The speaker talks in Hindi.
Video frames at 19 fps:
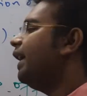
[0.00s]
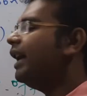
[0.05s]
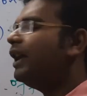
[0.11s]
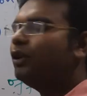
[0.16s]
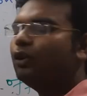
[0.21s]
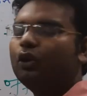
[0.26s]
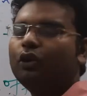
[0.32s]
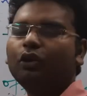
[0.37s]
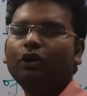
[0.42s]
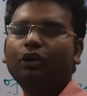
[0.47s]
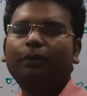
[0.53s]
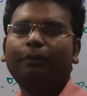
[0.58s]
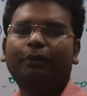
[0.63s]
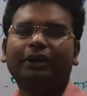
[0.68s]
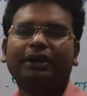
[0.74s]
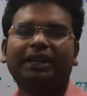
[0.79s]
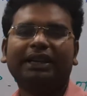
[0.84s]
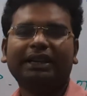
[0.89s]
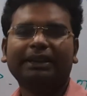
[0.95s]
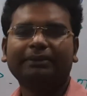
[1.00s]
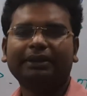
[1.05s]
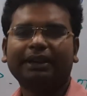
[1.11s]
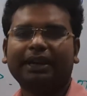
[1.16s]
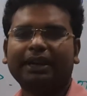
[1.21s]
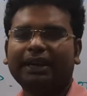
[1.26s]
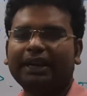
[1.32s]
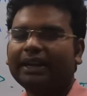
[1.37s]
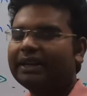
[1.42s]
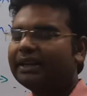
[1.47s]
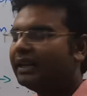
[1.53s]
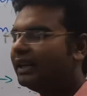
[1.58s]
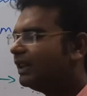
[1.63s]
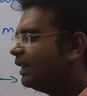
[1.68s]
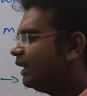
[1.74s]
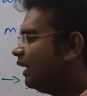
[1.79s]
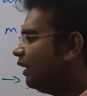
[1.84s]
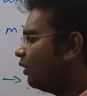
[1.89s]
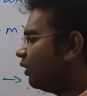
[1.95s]
एनोड को पॉजिटिव से कनेक्ट
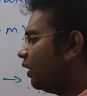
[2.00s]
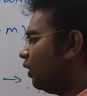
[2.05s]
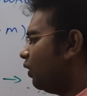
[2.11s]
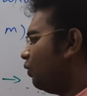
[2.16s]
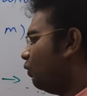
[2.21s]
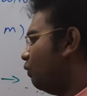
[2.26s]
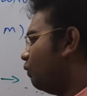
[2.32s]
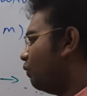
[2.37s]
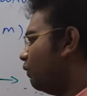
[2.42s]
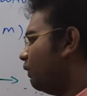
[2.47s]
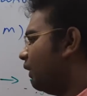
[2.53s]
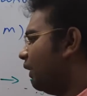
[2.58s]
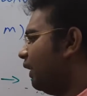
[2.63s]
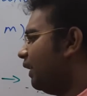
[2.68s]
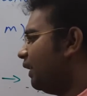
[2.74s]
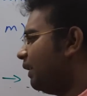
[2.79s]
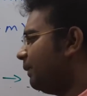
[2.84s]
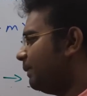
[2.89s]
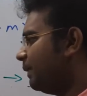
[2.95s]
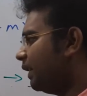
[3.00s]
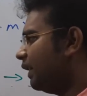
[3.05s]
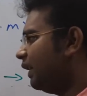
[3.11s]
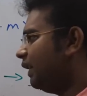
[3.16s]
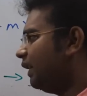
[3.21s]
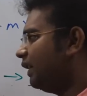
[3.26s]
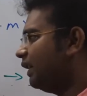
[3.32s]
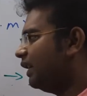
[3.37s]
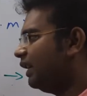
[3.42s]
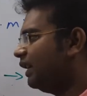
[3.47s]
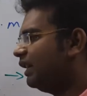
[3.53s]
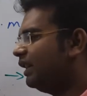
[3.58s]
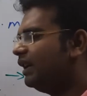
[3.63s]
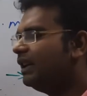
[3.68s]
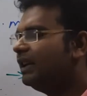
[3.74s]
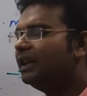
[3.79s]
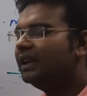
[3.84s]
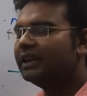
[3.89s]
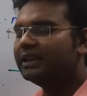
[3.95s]
करते हैं और कैथोड को नेगेटिव से कनेक्ट करते
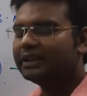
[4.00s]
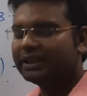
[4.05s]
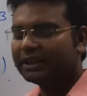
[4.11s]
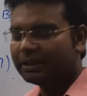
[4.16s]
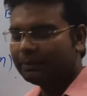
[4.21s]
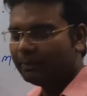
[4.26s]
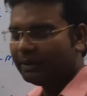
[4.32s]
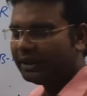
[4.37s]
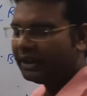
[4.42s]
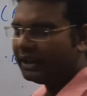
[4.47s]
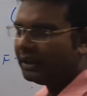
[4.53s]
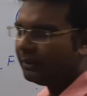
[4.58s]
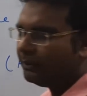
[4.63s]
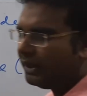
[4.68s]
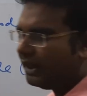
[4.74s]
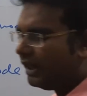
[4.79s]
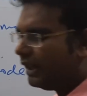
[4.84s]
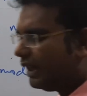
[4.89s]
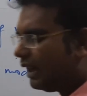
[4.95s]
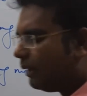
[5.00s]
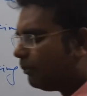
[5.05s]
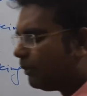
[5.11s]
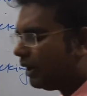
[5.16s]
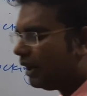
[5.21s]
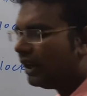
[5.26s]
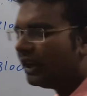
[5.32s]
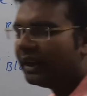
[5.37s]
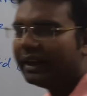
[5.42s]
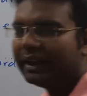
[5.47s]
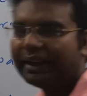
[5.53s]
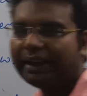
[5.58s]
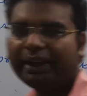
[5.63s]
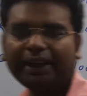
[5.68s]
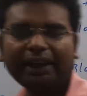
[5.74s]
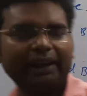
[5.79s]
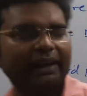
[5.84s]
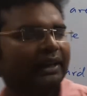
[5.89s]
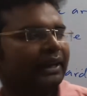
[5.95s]
हैं सिस्टमेटिक हम डायग्राम बना करके
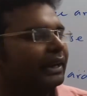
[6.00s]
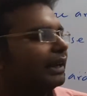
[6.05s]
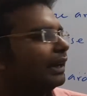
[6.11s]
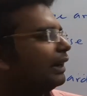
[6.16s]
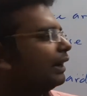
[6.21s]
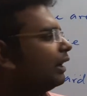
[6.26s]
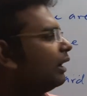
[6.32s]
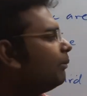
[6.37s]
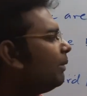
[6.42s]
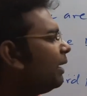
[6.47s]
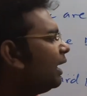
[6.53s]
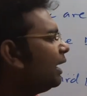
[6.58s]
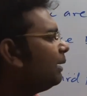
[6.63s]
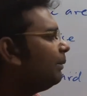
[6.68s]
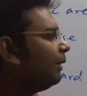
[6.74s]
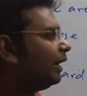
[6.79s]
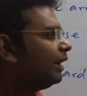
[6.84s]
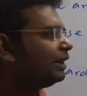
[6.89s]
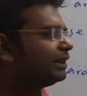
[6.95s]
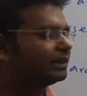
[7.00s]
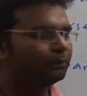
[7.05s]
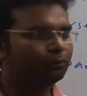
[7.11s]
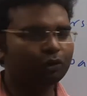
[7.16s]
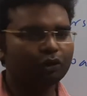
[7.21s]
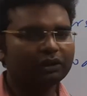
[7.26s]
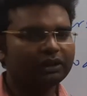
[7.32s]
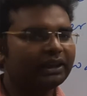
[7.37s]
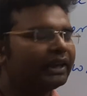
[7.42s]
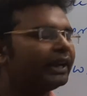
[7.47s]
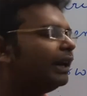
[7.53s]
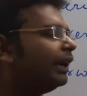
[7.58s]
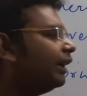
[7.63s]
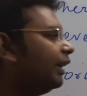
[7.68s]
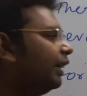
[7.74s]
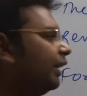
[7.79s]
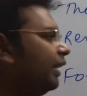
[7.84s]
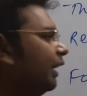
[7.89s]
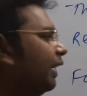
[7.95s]
एक एक करके बारी बारी से हम लोग
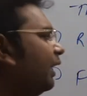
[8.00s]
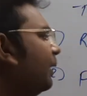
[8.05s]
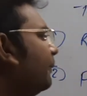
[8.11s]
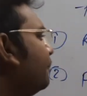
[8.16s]
दिखाएंगे ठीक है